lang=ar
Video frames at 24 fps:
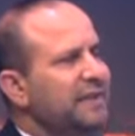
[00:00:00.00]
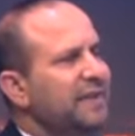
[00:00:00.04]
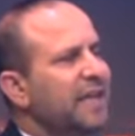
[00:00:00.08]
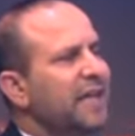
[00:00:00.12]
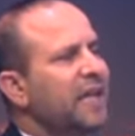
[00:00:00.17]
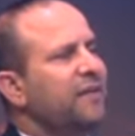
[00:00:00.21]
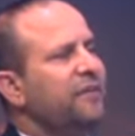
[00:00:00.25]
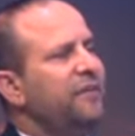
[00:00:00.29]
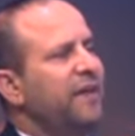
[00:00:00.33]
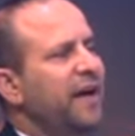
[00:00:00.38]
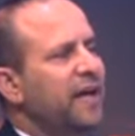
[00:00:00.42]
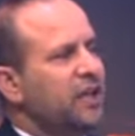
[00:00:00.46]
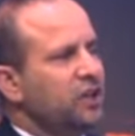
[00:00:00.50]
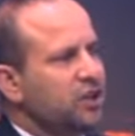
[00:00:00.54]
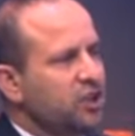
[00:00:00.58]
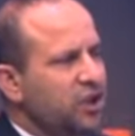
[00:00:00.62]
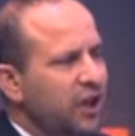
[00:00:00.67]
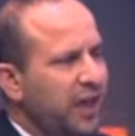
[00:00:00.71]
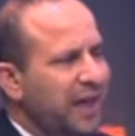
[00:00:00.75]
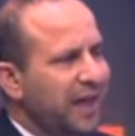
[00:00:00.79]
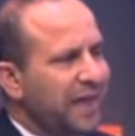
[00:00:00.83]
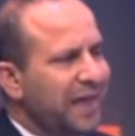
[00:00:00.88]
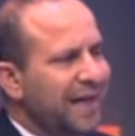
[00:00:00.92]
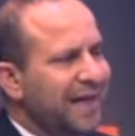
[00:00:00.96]
أن ترفع
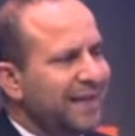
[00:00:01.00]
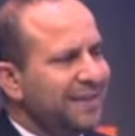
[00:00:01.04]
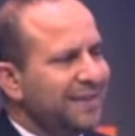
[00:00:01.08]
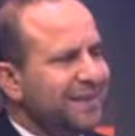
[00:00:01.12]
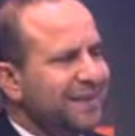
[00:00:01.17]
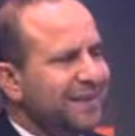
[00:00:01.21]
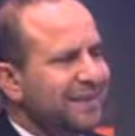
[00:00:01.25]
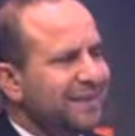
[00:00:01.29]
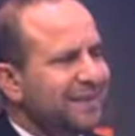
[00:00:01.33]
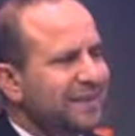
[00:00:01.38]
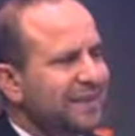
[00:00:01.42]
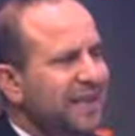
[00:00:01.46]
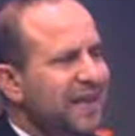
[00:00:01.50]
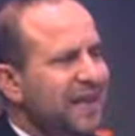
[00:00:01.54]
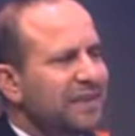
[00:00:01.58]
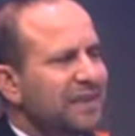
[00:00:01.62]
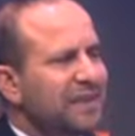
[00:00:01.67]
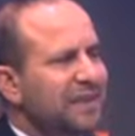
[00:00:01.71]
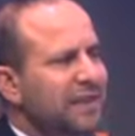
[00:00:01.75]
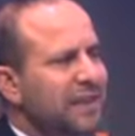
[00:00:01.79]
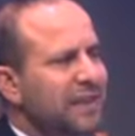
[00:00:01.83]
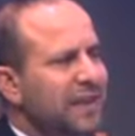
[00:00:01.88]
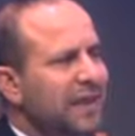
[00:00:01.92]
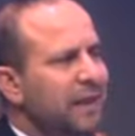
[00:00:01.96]
شعارات
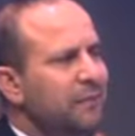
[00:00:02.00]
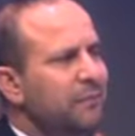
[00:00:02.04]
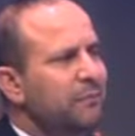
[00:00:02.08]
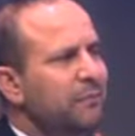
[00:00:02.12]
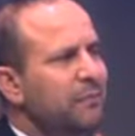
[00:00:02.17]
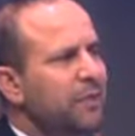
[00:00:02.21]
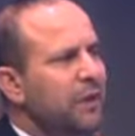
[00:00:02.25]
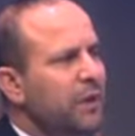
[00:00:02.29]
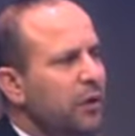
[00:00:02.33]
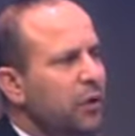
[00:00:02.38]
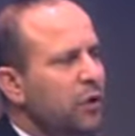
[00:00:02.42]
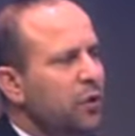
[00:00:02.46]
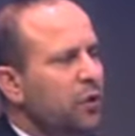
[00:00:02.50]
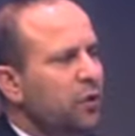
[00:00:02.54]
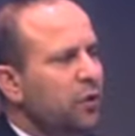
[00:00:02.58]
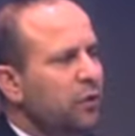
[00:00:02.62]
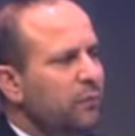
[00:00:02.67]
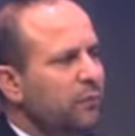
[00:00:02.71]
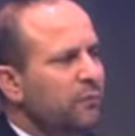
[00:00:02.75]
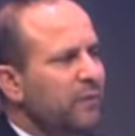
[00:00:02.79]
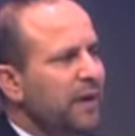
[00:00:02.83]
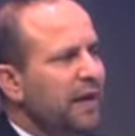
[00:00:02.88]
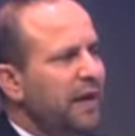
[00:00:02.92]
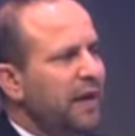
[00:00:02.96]
إسقاط النظام
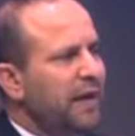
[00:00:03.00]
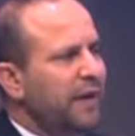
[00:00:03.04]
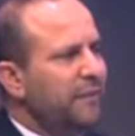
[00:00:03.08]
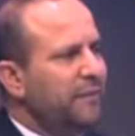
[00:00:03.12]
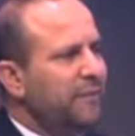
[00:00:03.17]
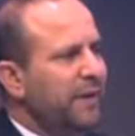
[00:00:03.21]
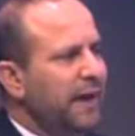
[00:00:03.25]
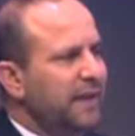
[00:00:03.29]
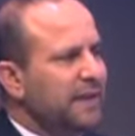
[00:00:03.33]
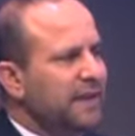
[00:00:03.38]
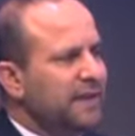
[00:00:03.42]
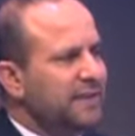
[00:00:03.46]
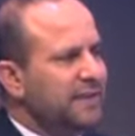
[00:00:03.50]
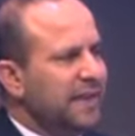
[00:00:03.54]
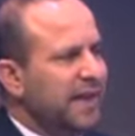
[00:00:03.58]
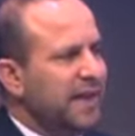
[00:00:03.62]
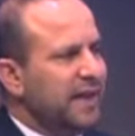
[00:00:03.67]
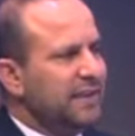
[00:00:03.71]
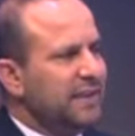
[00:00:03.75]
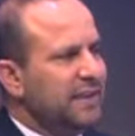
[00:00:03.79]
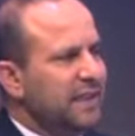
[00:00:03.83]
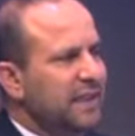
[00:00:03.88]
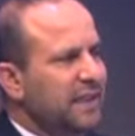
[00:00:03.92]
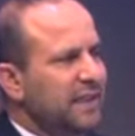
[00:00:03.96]
ثم بعد
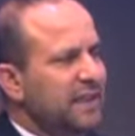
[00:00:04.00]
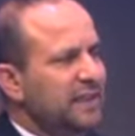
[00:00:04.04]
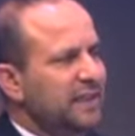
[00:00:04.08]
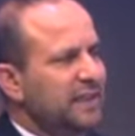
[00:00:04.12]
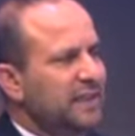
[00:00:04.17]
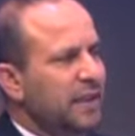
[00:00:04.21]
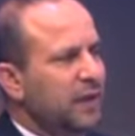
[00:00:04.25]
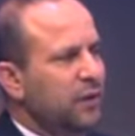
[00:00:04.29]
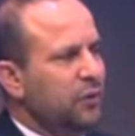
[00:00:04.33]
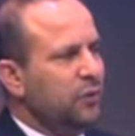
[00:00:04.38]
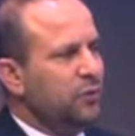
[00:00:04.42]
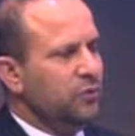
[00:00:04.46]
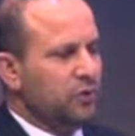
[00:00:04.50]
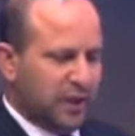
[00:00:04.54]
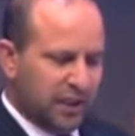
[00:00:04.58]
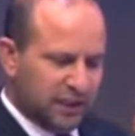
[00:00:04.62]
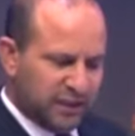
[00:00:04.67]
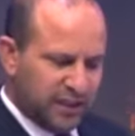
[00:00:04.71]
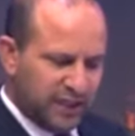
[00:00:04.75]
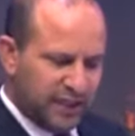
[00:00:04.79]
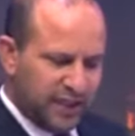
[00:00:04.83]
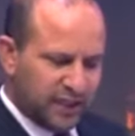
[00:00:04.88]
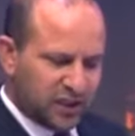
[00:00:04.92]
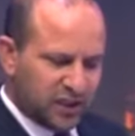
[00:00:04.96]
ساعتين تعود
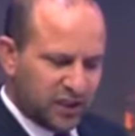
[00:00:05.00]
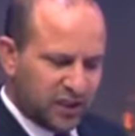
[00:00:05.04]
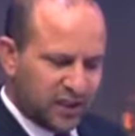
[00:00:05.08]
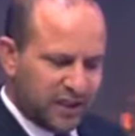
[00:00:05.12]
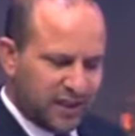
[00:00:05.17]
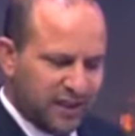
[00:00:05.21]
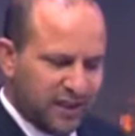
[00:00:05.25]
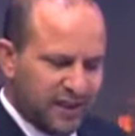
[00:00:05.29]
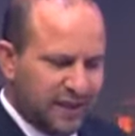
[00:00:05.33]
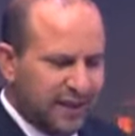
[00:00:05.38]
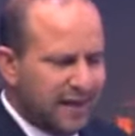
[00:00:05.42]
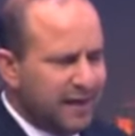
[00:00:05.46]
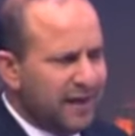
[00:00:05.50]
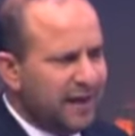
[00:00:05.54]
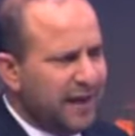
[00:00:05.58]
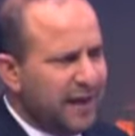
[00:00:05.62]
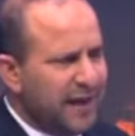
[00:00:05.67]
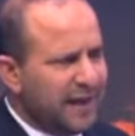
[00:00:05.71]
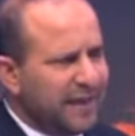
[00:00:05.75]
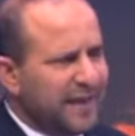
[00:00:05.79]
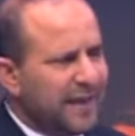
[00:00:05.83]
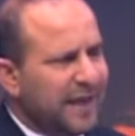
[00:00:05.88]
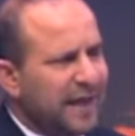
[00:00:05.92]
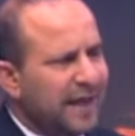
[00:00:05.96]
أدراجك
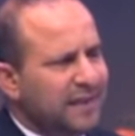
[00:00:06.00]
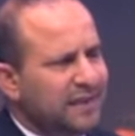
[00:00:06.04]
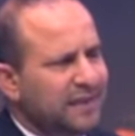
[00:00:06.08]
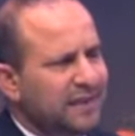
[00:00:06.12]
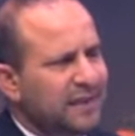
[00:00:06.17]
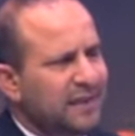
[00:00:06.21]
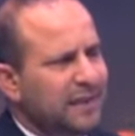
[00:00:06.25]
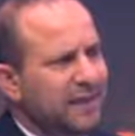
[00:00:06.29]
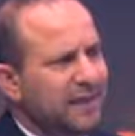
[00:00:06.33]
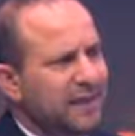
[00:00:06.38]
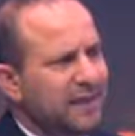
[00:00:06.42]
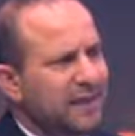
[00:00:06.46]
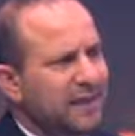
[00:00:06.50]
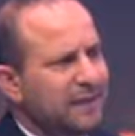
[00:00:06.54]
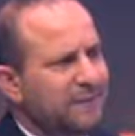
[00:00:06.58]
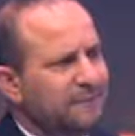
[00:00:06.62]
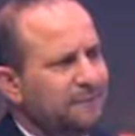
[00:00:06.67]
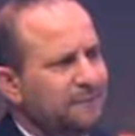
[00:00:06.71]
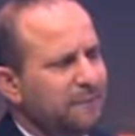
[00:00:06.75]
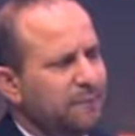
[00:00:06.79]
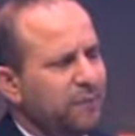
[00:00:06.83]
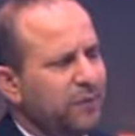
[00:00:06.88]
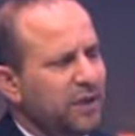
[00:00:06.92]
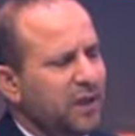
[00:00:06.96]
هذا قد
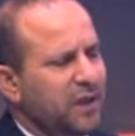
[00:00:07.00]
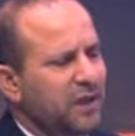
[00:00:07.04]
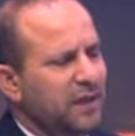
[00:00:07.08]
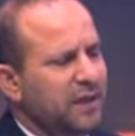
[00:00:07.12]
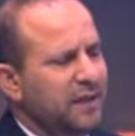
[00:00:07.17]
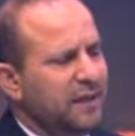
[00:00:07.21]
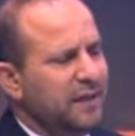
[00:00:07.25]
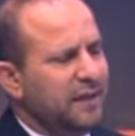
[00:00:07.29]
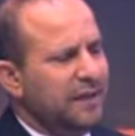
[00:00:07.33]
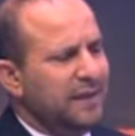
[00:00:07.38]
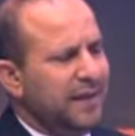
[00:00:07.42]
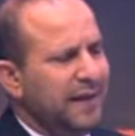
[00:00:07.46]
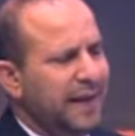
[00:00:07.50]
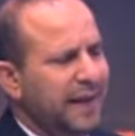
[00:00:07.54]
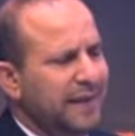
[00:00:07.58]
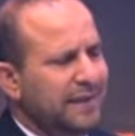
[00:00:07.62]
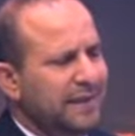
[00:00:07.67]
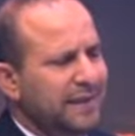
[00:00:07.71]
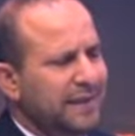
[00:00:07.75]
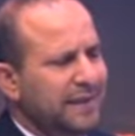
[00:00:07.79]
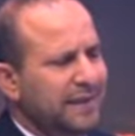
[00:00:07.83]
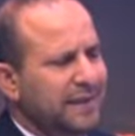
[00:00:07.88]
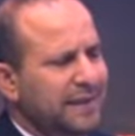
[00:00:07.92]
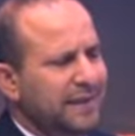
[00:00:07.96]
آه،
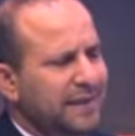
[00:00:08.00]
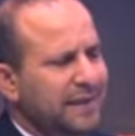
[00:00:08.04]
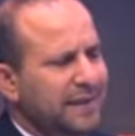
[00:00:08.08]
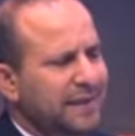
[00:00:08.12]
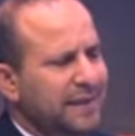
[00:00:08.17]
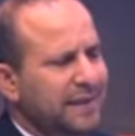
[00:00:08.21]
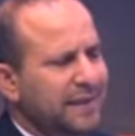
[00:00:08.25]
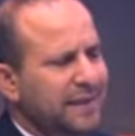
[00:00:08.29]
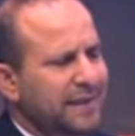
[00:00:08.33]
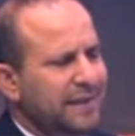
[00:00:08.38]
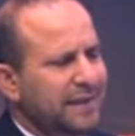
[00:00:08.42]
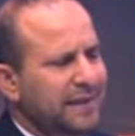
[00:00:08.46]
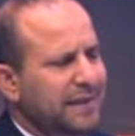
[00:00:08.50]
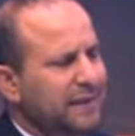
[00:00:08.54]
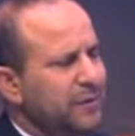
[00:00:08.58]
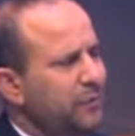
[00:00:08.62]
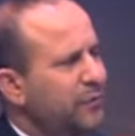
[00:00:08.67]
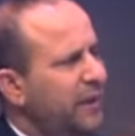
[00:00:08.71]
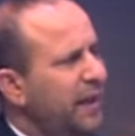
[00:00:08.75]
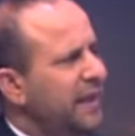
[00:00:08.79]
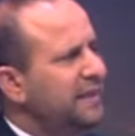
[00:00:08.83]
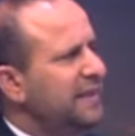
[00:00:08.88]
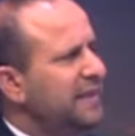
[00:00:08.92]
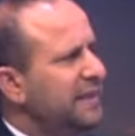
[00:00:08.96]
يعني آه،
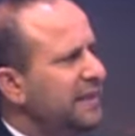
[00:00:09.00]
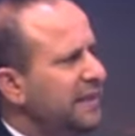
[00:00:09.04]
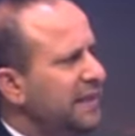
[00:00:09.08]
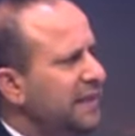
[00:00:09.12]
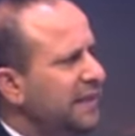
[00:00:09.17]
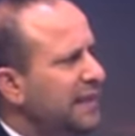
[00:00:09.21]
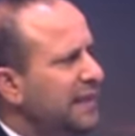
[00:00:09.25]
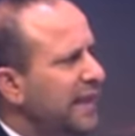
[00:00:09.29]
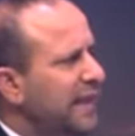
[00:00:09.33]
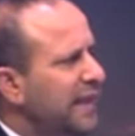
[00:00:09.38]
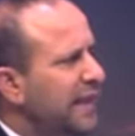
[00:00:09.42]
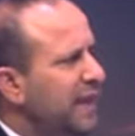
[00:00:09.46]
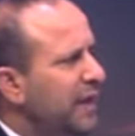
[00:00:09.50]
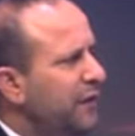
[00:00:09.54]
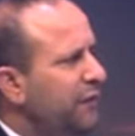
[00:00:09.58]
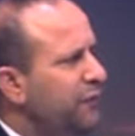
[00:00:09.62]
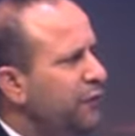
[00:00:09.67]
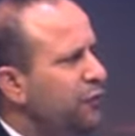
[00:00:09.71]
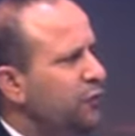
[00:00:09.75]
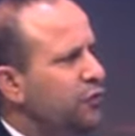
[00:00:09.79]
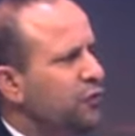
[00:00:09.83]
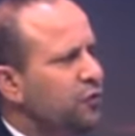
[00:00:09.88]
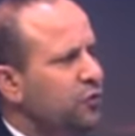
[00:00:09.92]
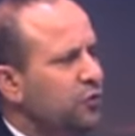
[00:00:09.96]
يؤدي
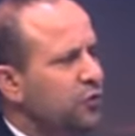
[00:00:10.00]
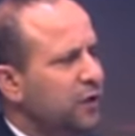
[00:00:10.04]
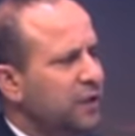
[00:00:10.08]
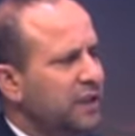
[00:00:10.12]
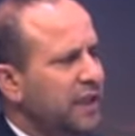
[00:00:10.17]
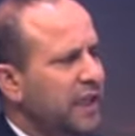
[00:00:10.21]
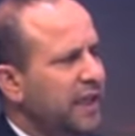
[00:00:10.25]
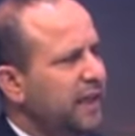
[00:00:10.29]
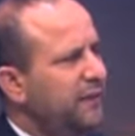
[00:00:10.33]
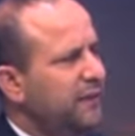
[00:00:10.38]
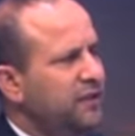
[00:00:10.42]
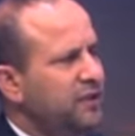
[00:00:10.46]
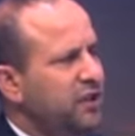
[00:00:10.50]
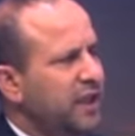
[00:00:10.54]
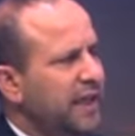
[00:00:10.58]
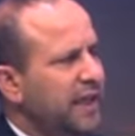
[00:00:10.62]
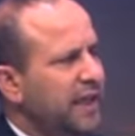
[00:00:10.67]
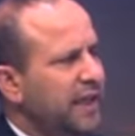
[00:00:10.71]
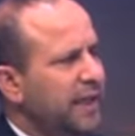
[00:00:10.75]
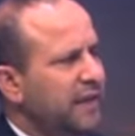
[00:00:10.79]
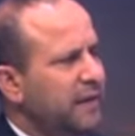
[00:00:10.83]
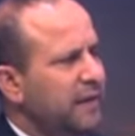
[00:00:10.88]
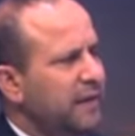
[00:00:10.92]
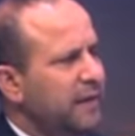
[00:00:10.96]
إلى فتور شيئا
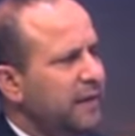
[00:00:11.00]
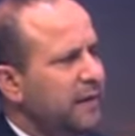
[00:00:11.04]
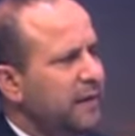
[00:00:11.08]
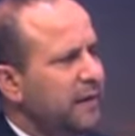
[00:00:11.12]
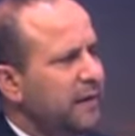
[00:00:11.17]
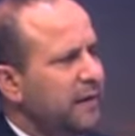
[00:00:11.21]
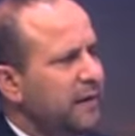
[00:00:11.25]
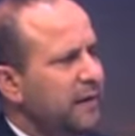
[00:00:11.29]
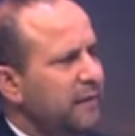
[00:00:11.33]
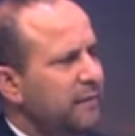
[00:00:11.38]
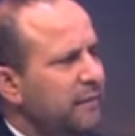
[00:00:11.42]
فشيئا